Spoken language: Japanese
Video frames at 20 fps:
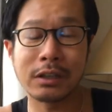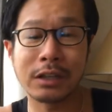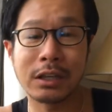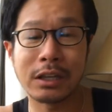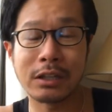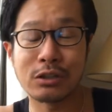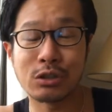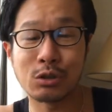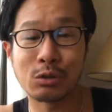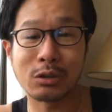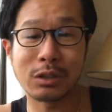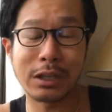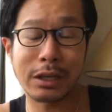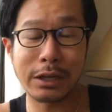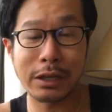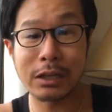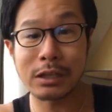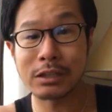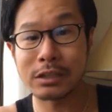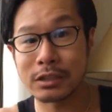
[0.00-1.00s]
現状って
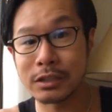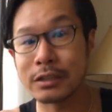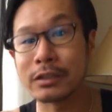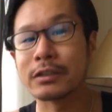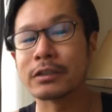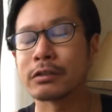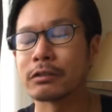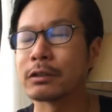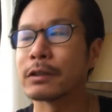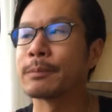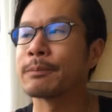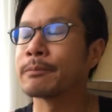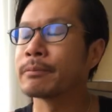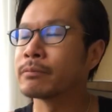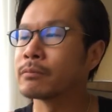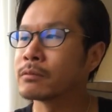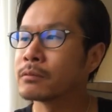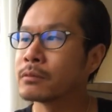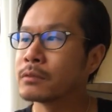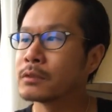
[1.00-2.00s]
変化しないですよね。
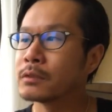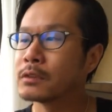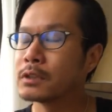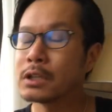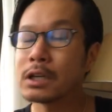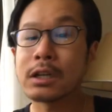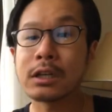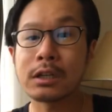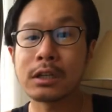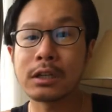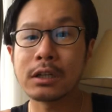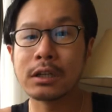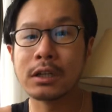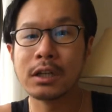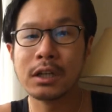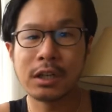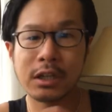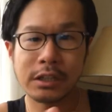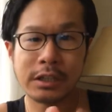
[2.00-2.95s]
だから